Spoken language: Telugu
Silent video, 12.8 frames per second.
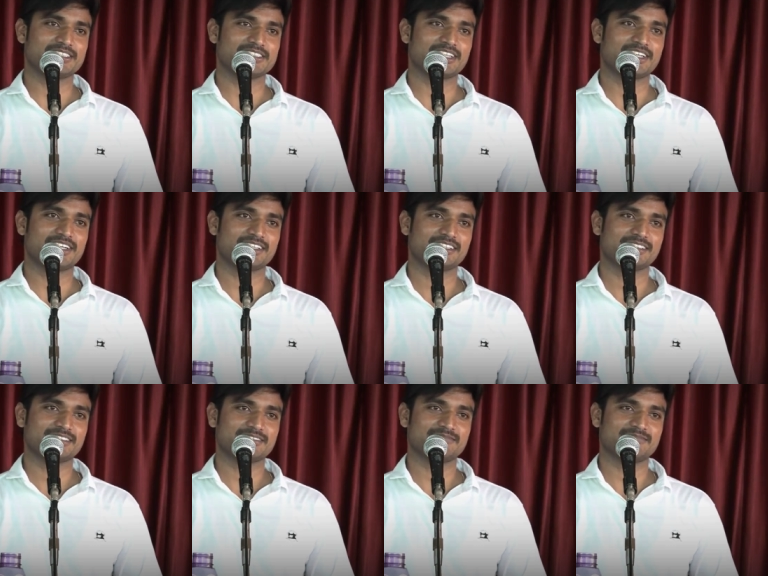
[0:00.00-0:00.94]
తెలుసా
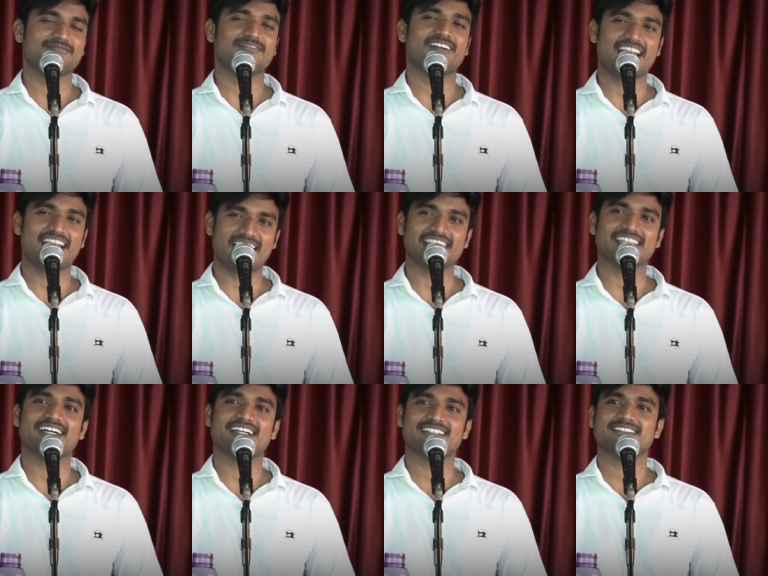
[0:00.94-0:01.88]
వాళ్ళ
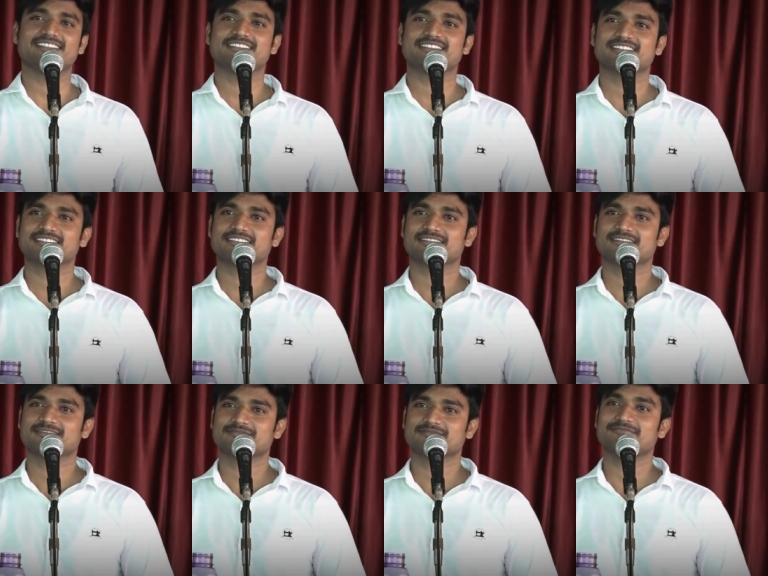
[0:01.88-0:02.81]
ఆయన
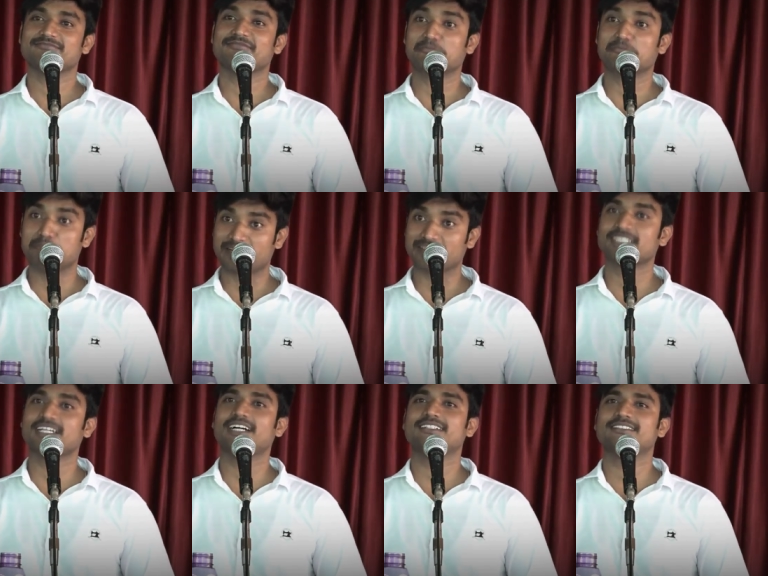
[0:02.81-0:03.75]
వాళ్ళ
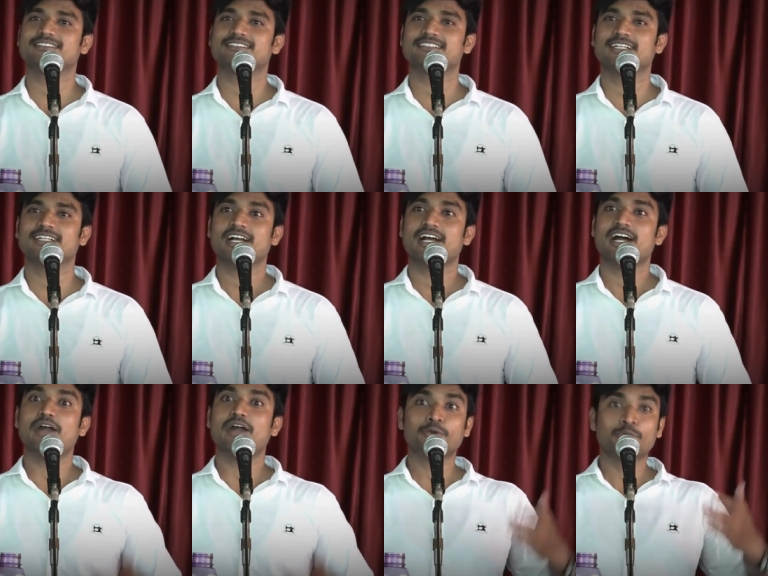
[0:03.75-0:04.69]
భర్త
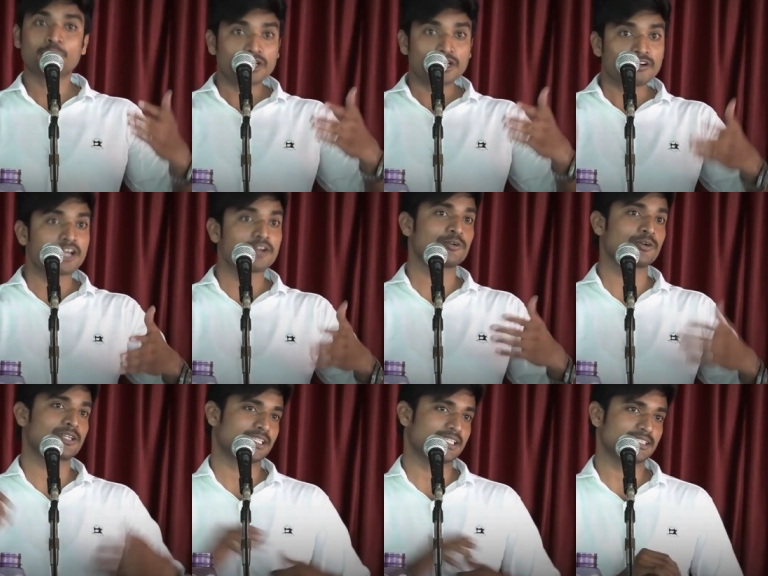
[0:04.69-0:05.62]
అడుక్కున్నవాడు
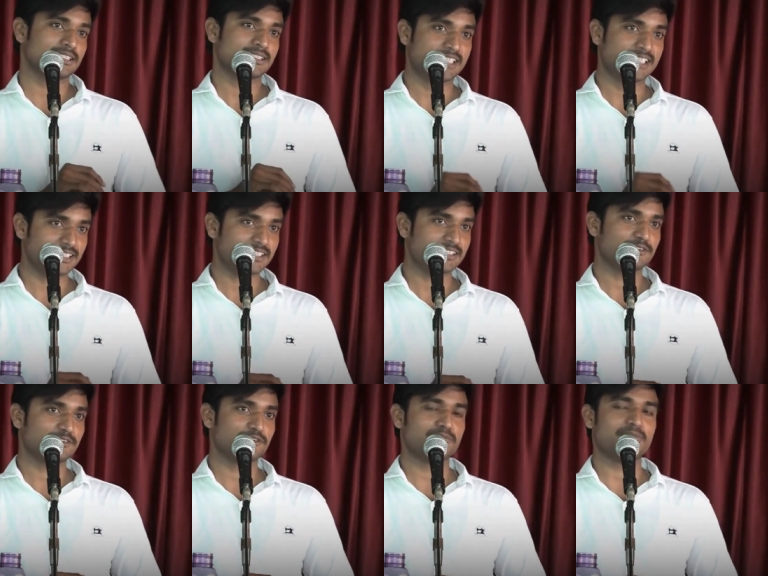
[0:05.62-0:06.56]
అనుకుంటుంది చి
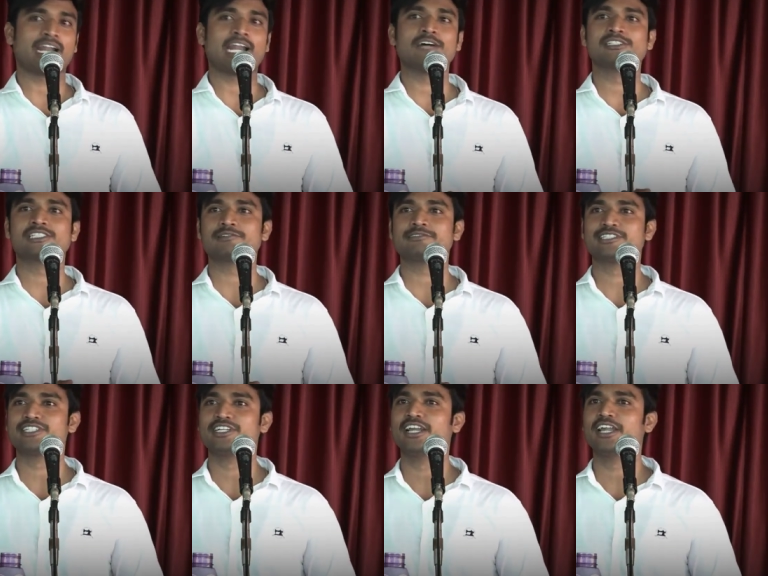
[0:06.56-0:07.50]
నువ్వు మరలా వచ్చావు
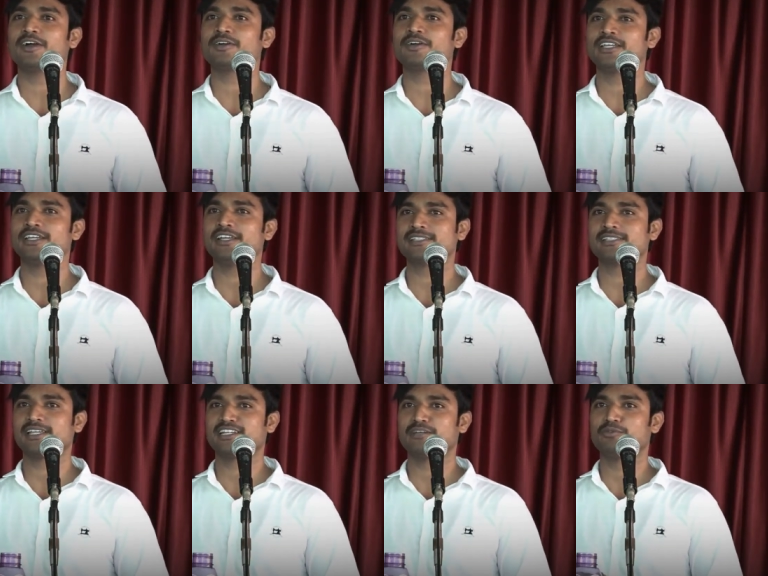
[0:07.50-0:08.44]
సిగ్గు లేకుండా
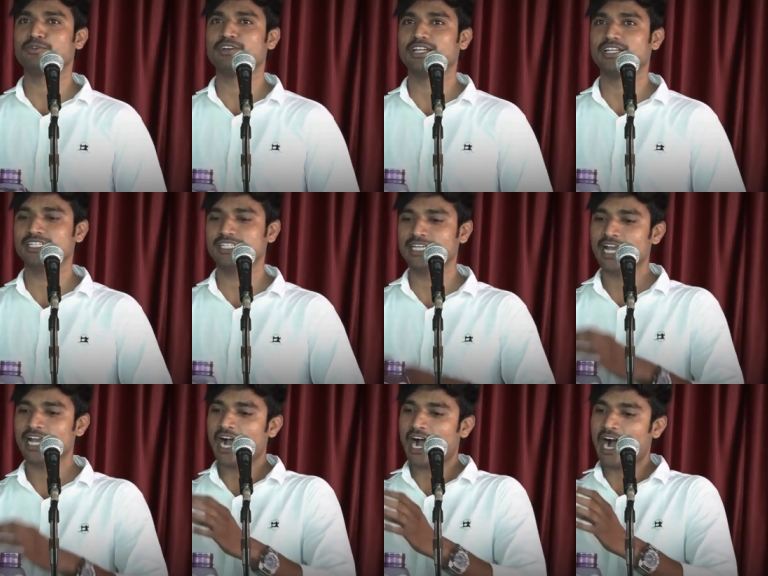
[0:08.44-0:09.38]
ఏసైని నమ్ముకునని
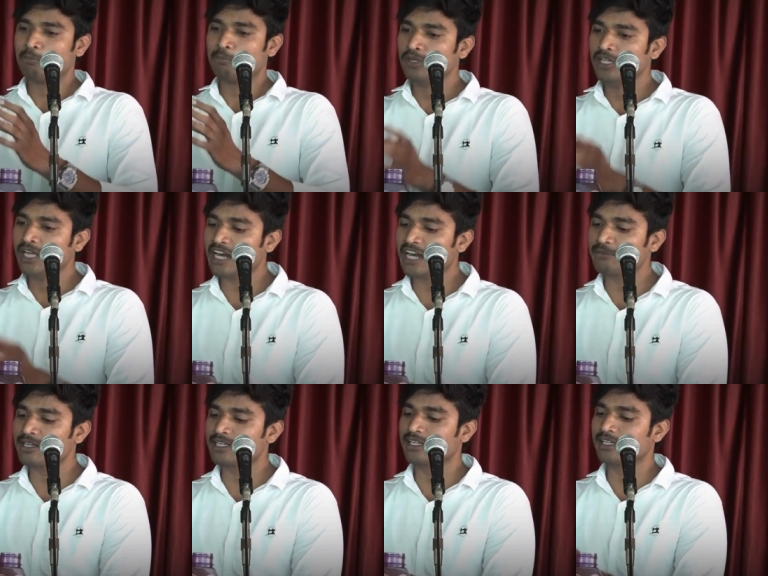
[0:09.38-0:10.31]
ఆ పులిహార
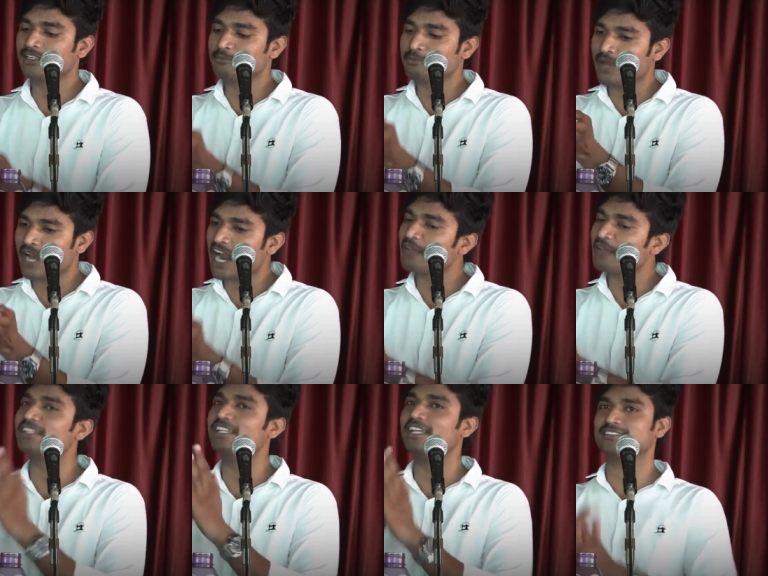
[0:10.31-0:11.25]
పట్టుకెళ్ళి పేడ
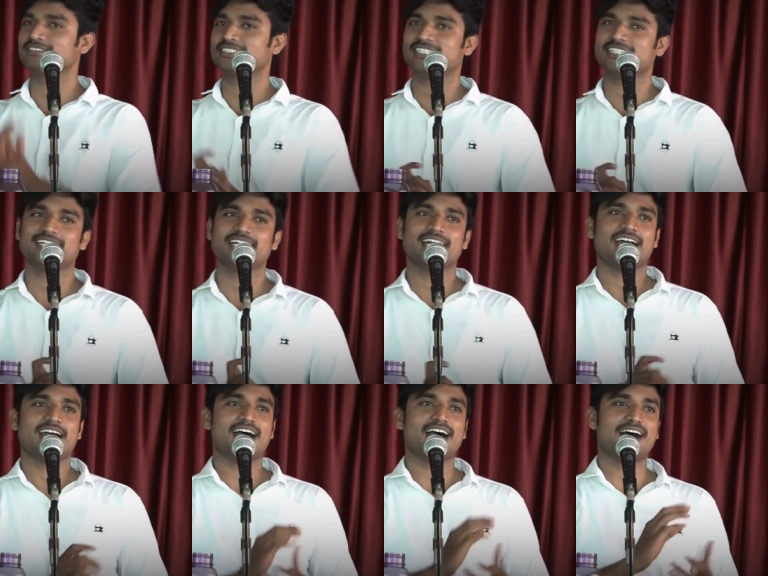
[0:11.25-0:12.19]
మీద వేస్తే
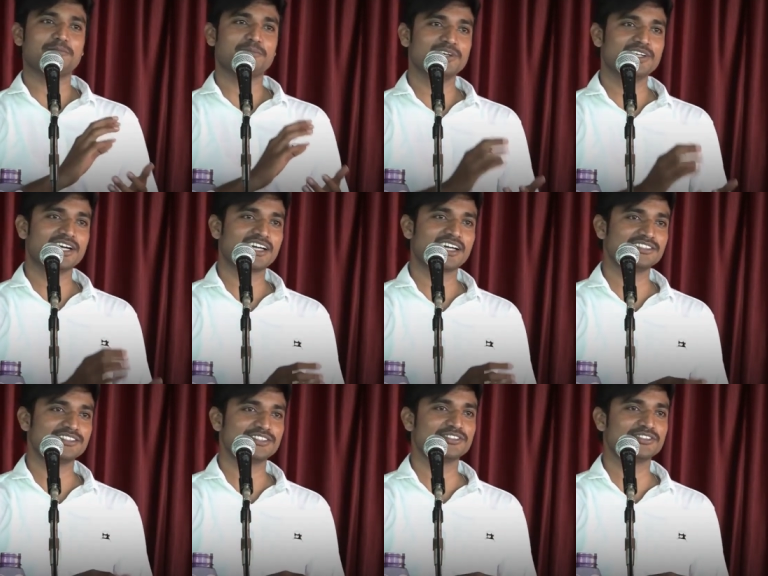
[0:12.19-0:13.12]
ఆ పులిహార
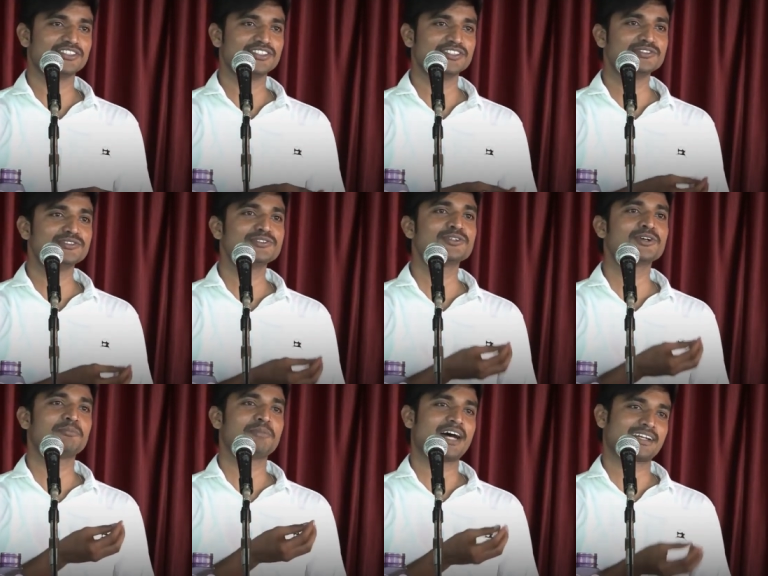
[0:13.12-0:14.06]
తీసుకుని తింటూ
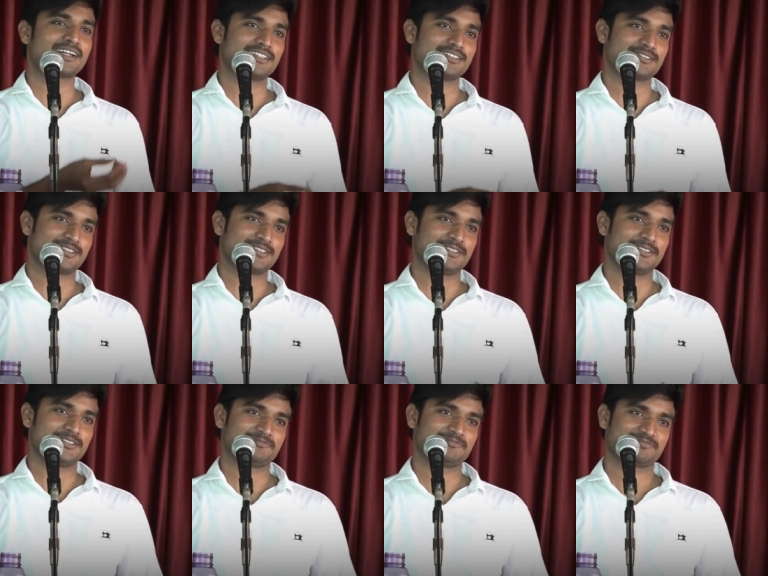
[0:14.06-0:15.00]
పాట రాసుకుంటాడు